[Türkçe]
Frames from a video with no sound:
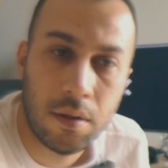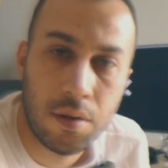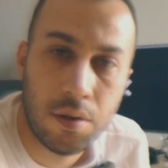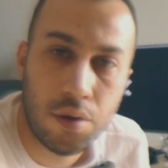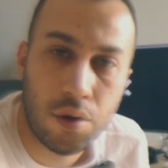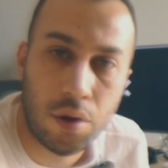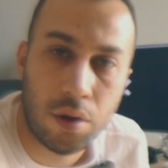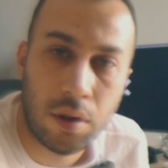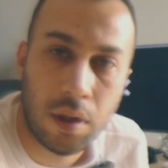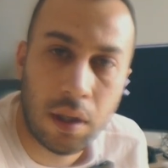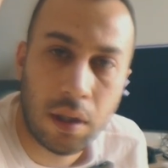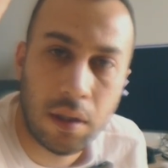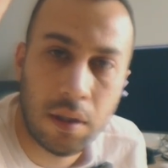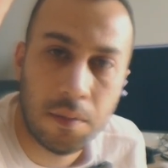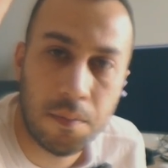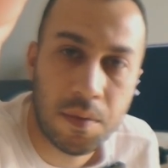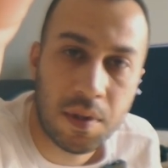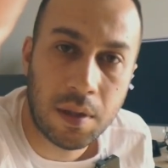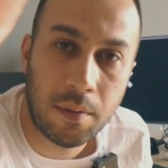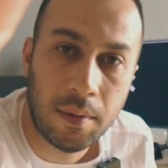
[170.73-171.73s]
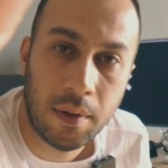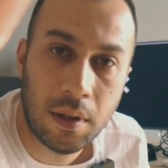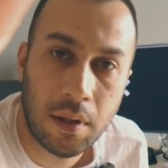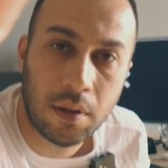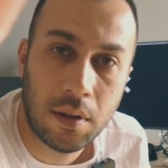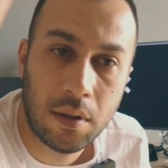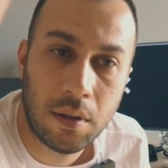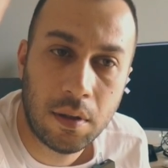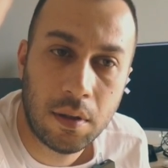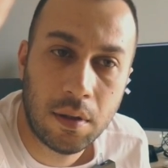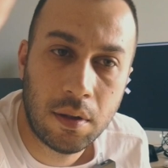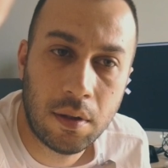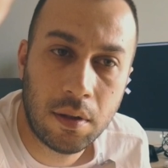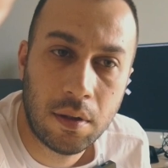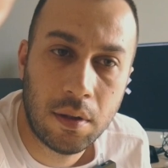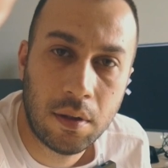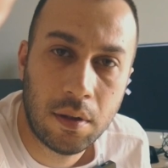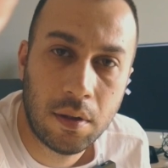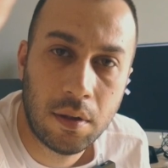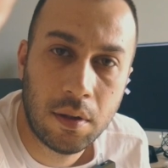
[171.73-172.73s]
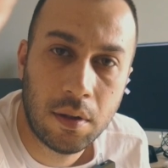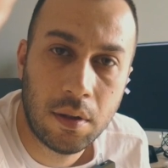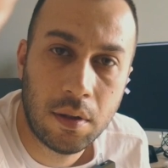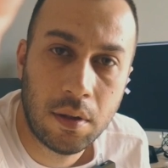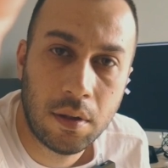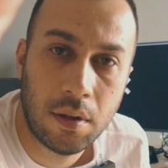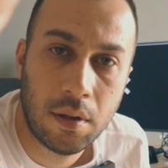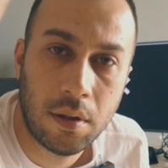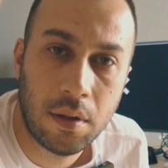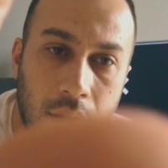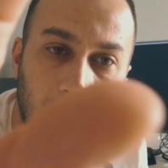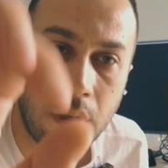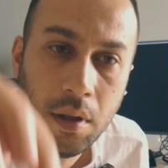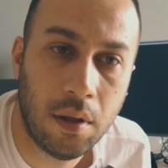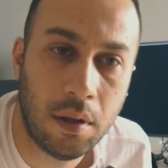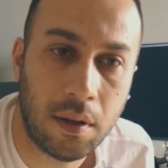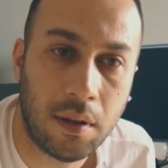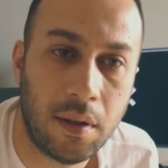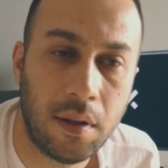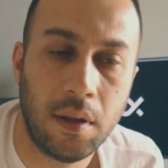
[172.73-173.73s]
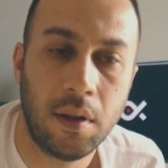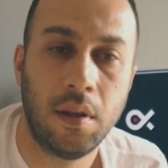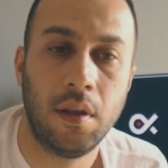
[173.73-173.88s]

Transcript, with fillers: Şöyle taktığım zaman Evet.